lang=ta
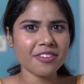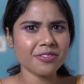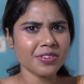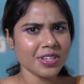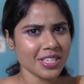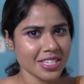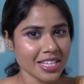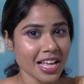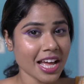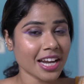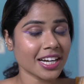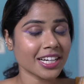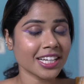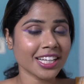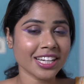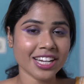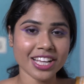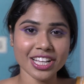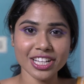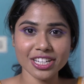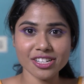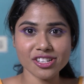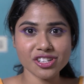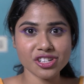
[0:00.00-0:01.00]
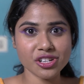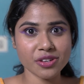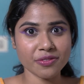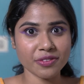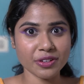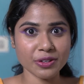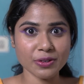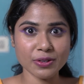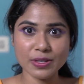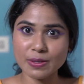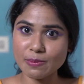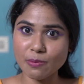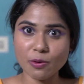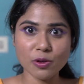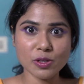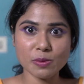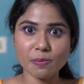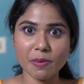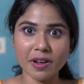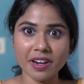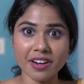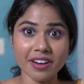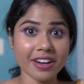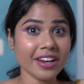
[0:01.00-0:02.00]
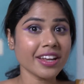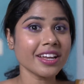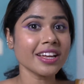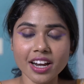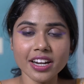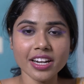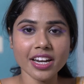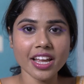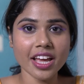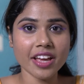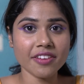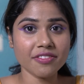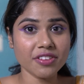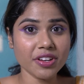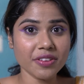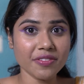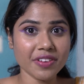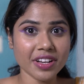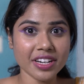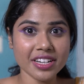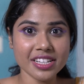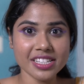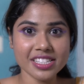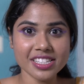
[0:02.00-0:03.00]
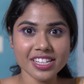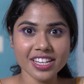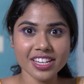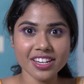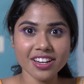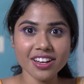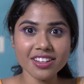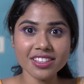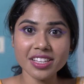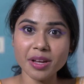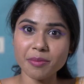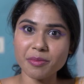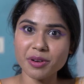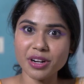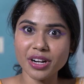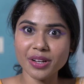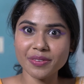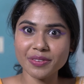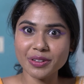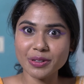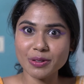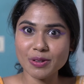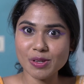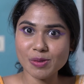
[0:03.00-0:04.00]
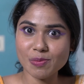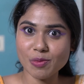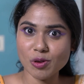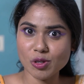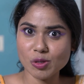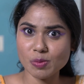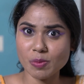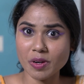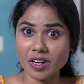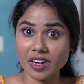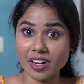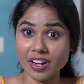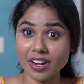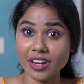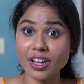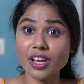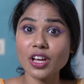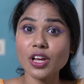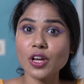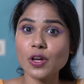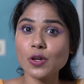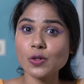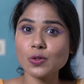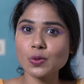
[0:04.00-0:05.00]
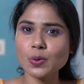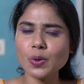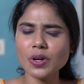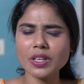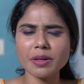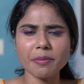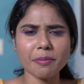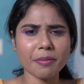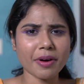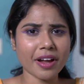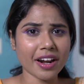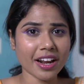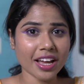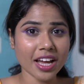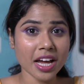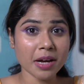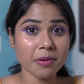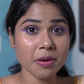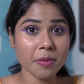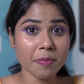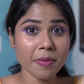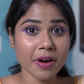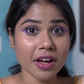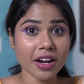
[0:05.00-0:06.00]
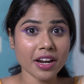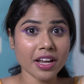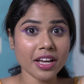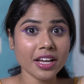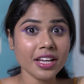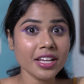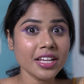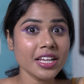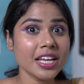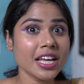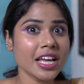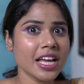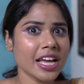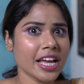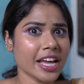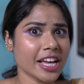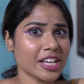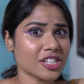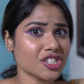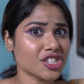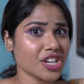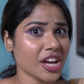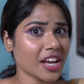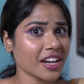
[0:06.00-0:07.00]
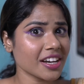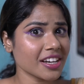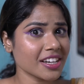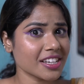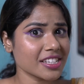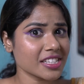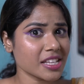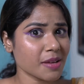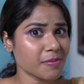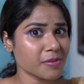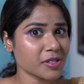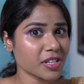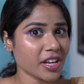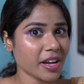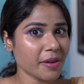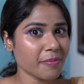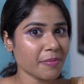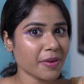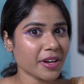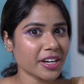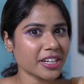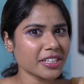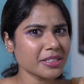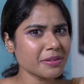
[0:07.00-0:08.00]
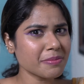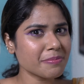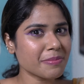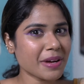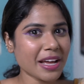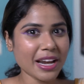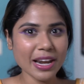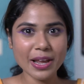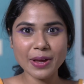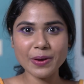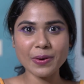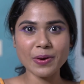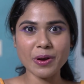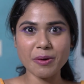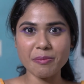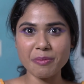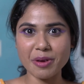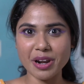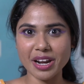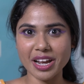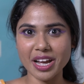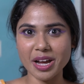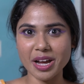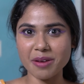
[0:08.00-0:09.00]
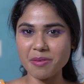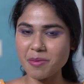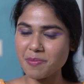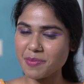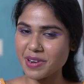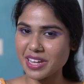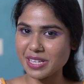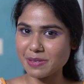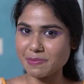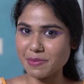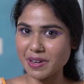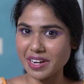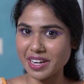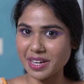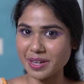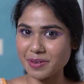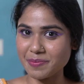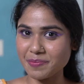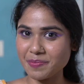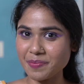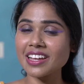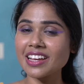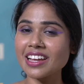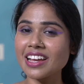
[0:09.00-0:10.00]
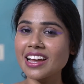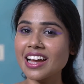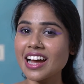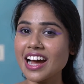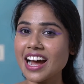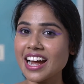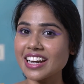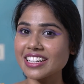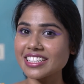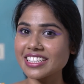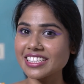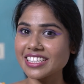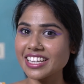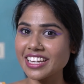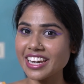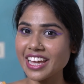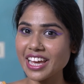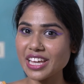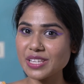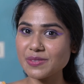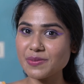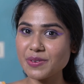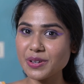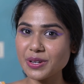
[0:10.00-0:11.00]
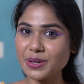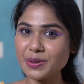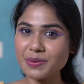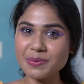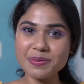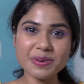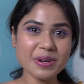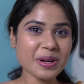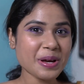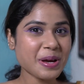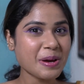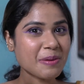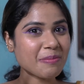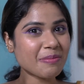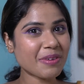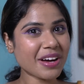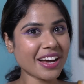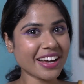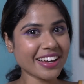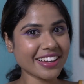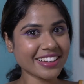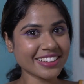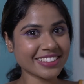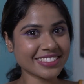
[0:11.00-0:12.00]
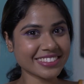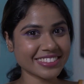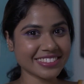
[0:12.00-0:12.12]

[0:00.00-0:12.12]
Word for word: எவ்ரி சாட்டர்டே நான் இங்கிலீஷில் வீடியோஸ் போஸ்ட் பண்ணுறேன் அண்ட் எவ்ரி வெனஸ்டே நான் தமிழில் வீடியோஸ் போஸ்ட் பண்ணுறேன் ஸோ அதை மறக்காமல் பாருங்கள் என் சேனலுக்கு சப்ஸ்கிரைப் பண்ணிவிட்டு பெல் ஐக்கான் மறக்காமல் ப்ரெஸ் பண்ணுங்கள் அன்டில் த நெக்ஸ்ட் வீடியோ பாய்